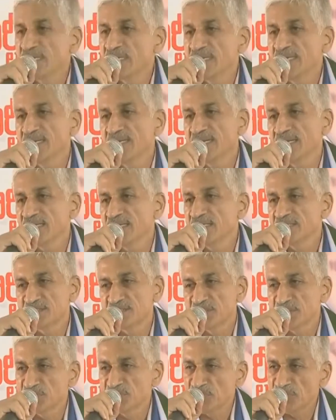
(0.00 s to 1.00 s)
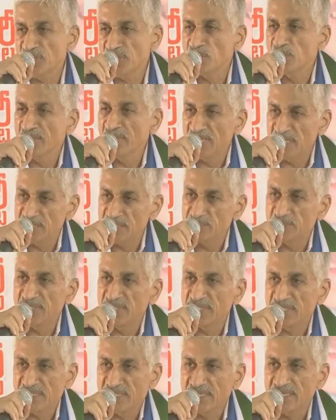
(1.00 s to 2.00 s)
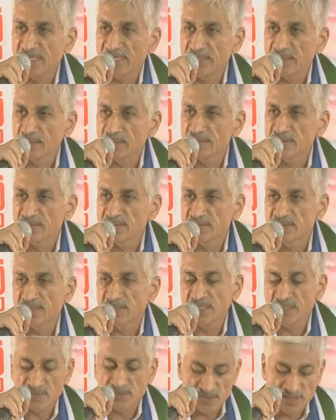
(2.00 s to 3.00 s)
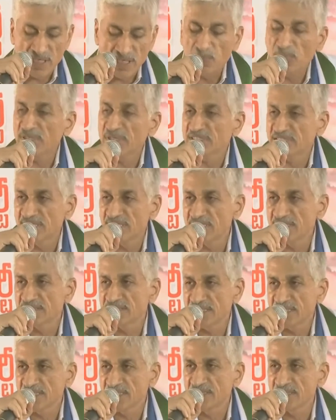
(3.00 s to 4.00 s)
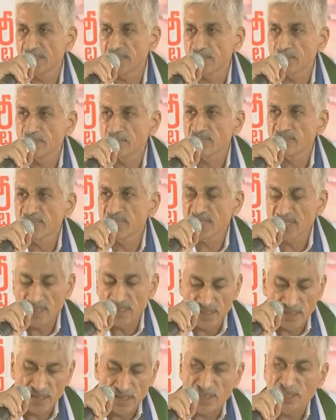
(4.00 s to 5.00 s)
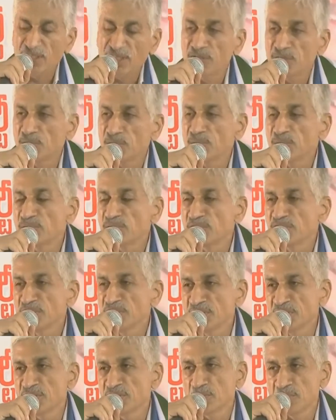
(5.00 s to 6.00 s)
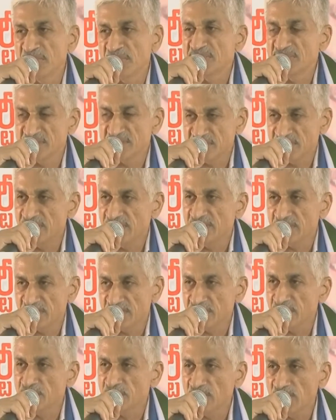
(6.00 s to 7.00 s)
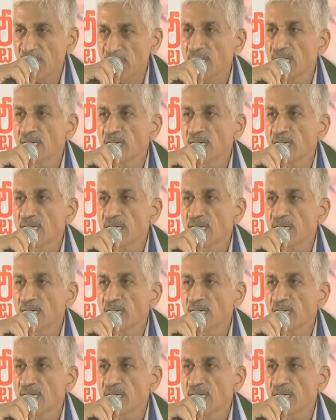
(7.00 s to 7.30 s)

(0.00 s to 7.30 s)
ఇండియన్ ఇన్స్టిట్యూట్ ఆఫ్ మేనేజ్మెంట్కి శంకుస్థాపన చేయడం జరిగింది రెండు ఇంక్యుబేషన్ సెంటర్కి కూడా